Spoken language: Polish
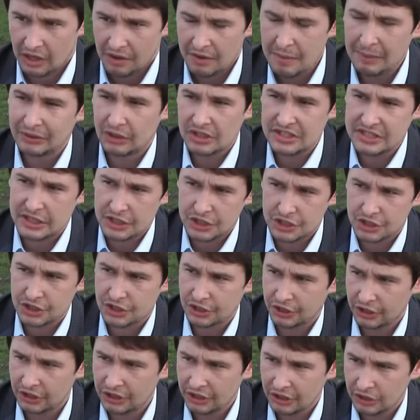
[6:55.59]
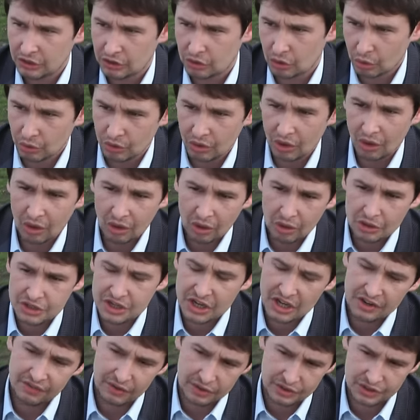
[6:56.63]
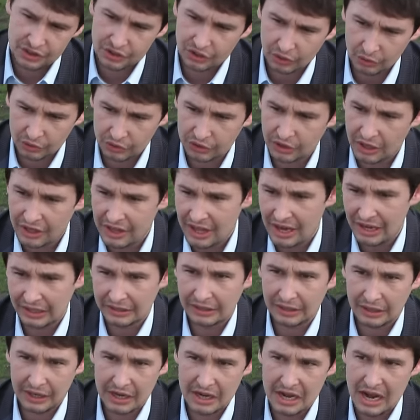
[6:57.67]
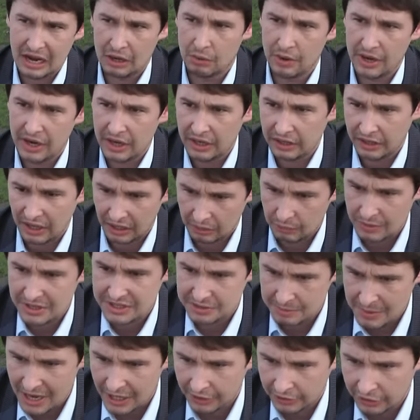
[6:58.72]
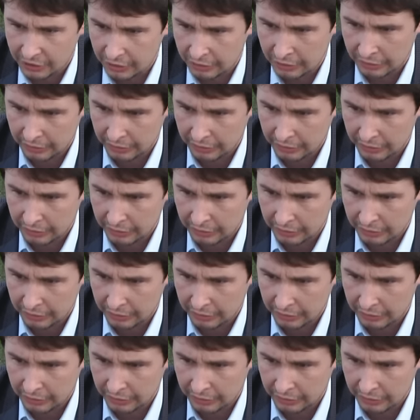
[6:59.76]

On no, to jest też y, trudno oczekiwać od trenera takiej nagłej, nagłej zmiany